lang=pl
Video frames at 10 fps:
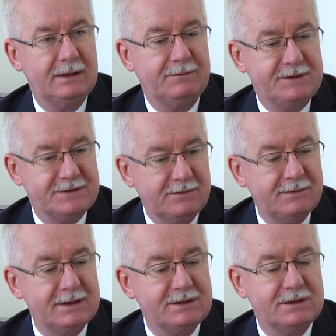
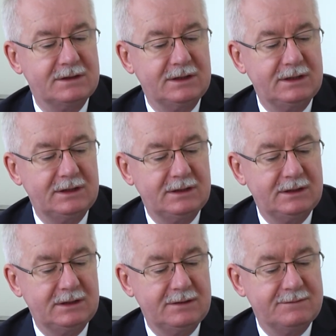wizować
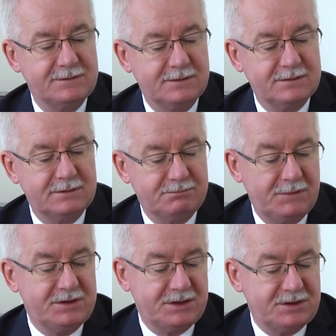i
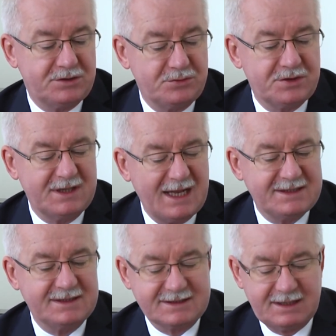będzie też duży
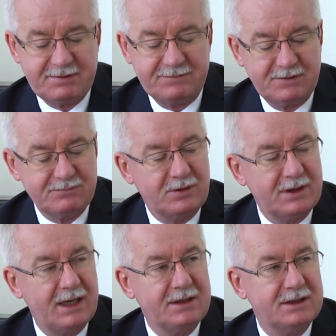nacisk zapewne w
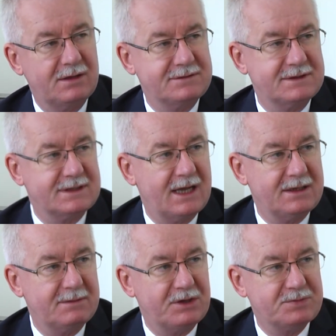Ukrainie na
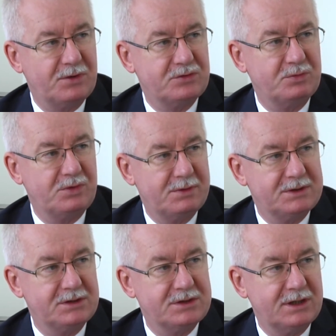uzyskanie paszportu
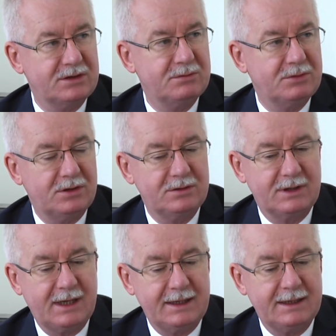biometrycznego, bo on
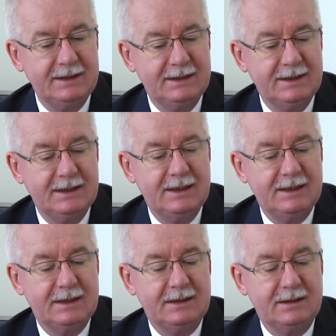daje e,
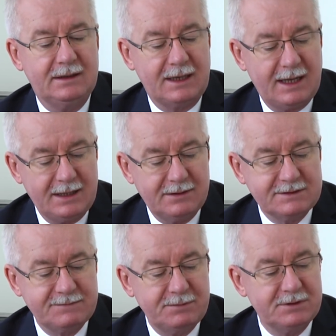realną
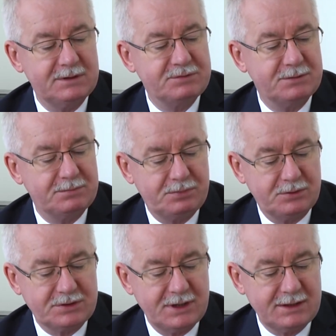swobodę
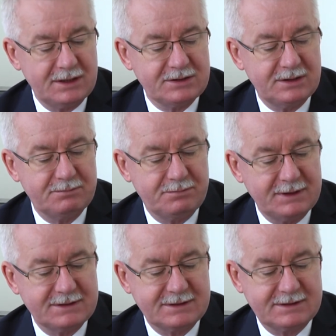poruszania się
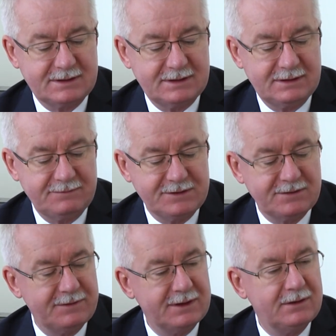
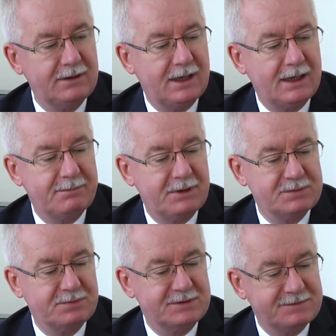bezwizowego, e, a
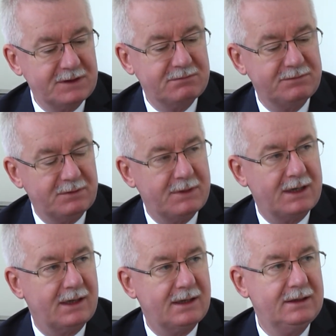paszport zwykły
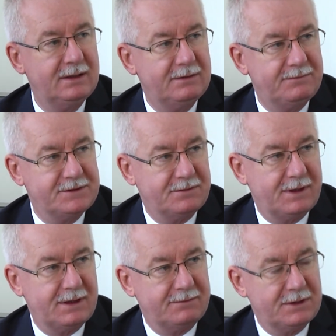wymaga
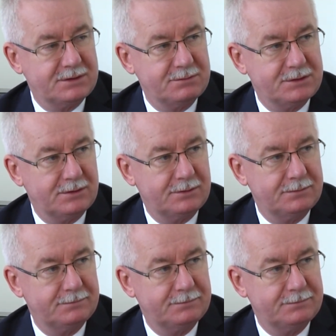wizowania w dalszym ciągu.